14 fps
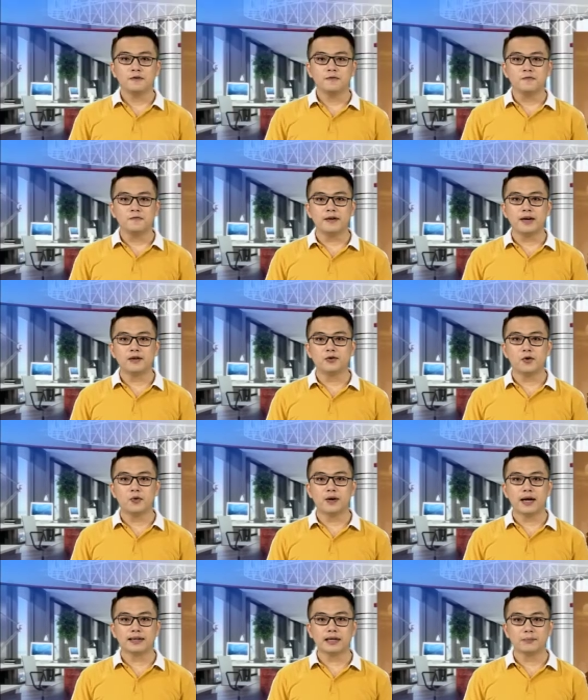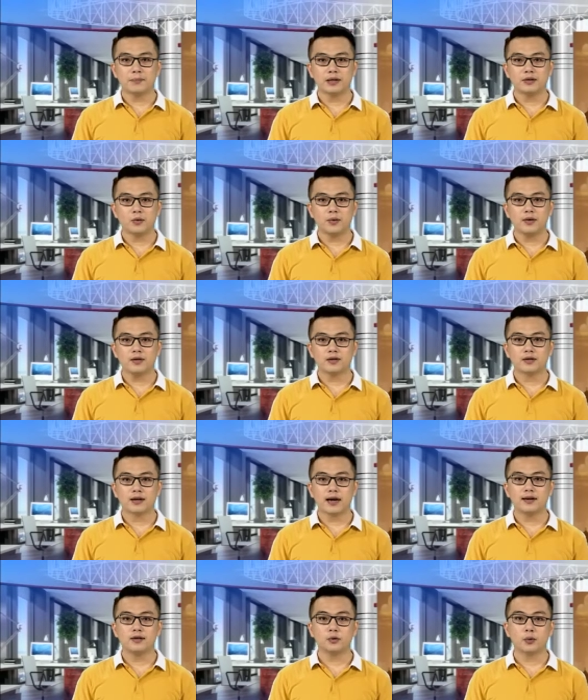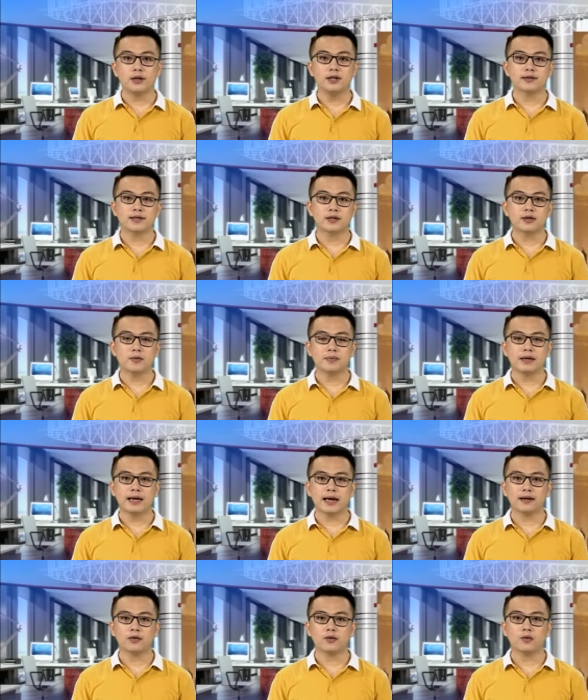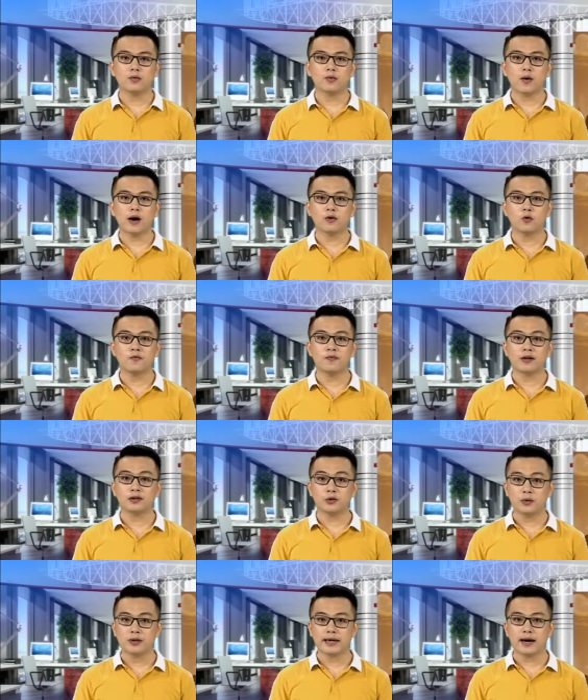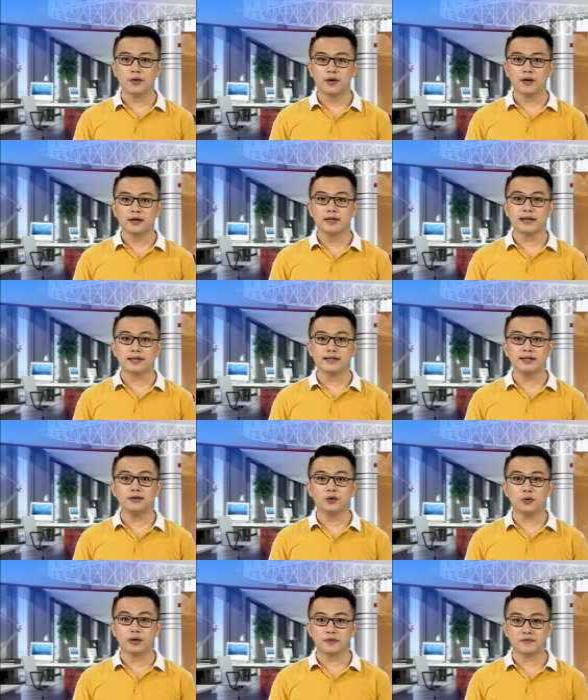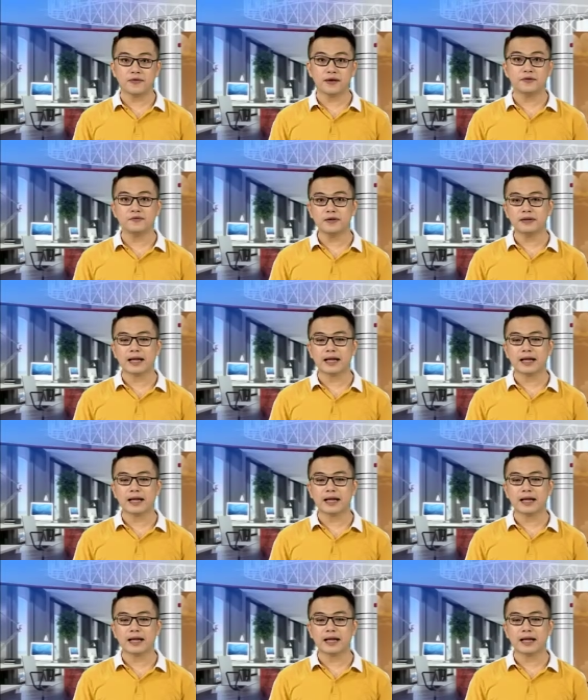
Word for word: Với đặc thù là tỉnh miền núi, các tuyến đường giao thông đi lại qua khu vực núi cao, địa chất thủy văn phức